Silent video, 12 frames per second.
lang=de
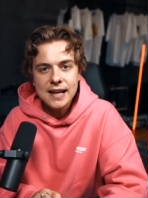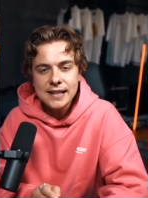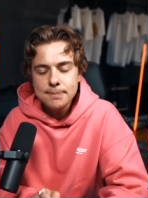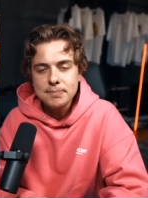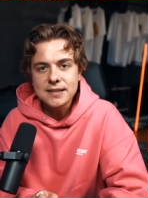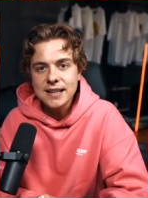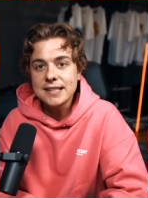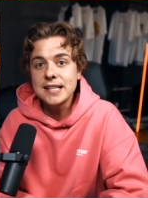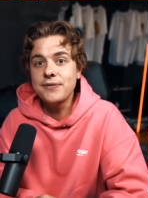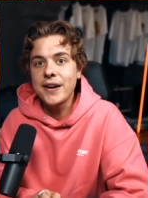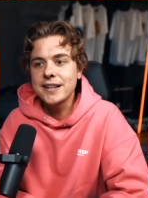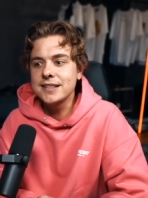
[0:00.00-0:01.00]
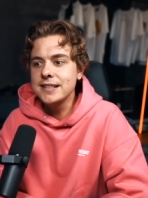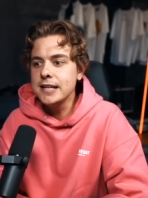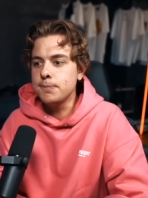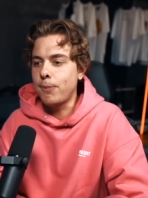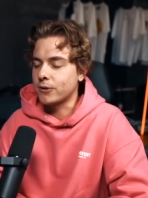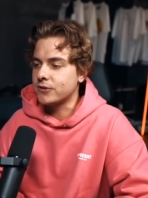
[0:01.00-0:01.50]
er liebt dich richtig, wenn er dich
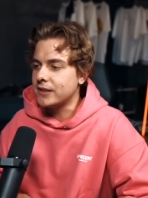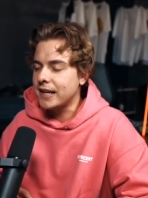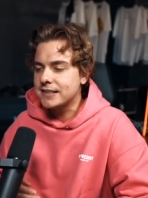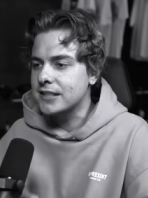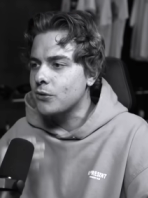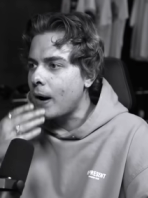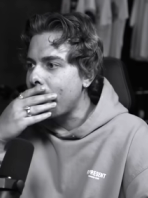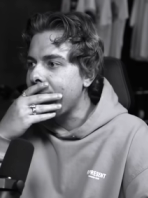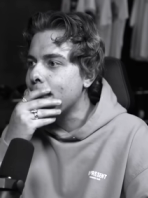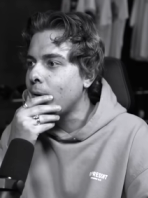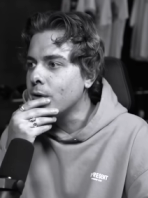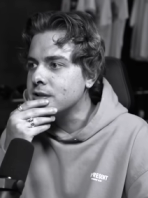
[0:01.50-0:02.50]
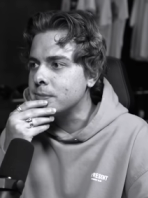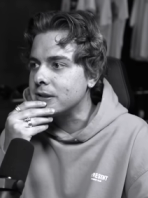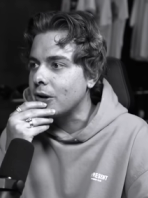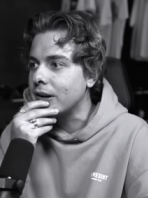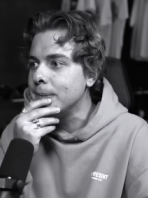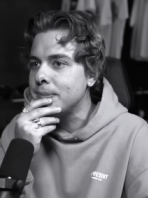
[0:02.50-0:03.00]
nicht postet. Du denkst dir so, aber er postet mich
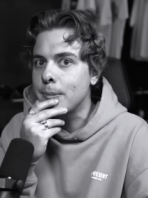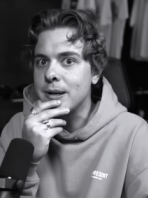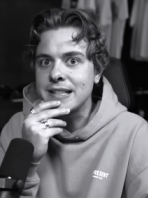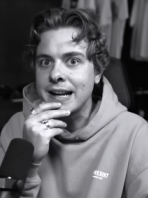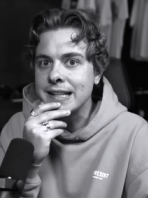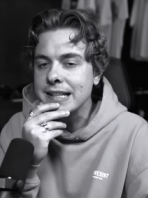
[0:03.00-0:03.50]
doch, liebt er mich dann